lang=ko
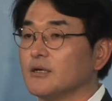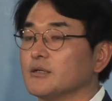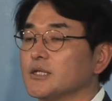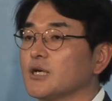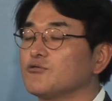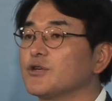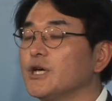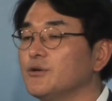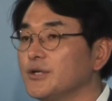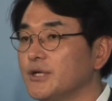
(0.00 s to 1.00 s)
제가
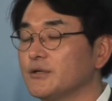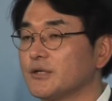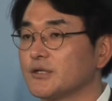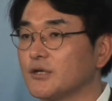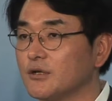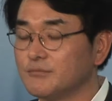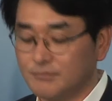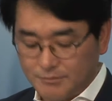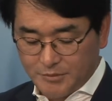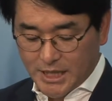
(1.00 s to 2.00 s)
국회의원이 되어서
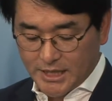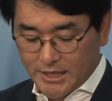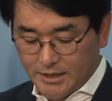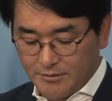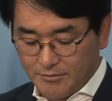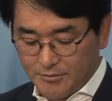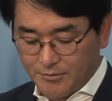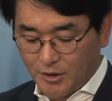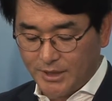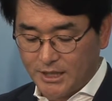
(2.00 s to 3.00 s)
처음 발의한
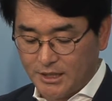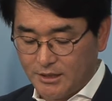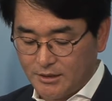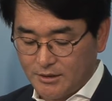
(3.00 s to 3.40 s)
법안이